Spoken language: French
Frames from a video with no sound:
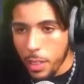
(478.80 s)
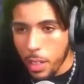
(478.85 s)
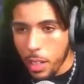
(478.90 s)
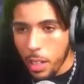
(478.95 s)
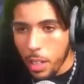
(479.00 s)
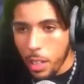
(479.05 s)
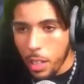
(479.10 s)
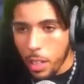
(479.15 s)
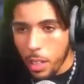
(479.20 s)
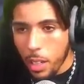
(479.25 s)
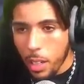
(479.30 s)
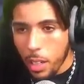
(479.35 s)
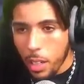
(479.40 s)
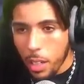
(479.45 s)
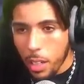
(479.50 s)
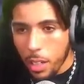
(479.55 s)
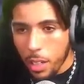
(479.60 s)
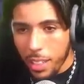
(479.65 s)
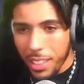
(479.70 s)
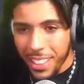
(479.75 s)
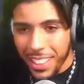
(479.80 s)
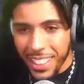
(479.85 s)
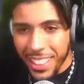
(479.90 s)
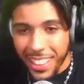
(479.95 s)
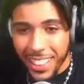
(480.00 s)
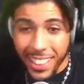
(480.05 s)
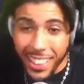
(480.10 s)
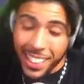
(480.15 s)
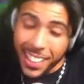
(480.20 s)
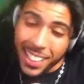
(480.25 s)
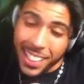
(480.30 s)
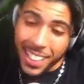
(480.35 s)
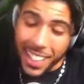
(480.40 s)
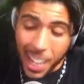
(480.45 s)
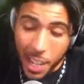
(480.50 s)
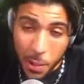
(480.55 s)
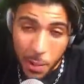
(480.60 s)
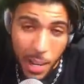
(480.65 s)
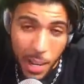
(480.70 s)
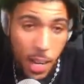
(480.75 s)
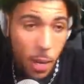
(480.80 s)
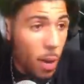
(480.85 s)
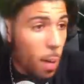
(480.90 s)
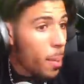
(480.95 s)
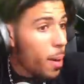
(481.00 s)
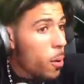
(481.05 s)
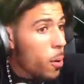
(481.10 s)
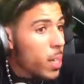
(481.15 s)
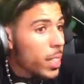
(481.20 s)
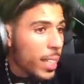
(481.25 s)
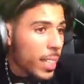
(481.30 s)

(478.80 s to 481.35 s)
eh ouais, ouais, bah oui, ça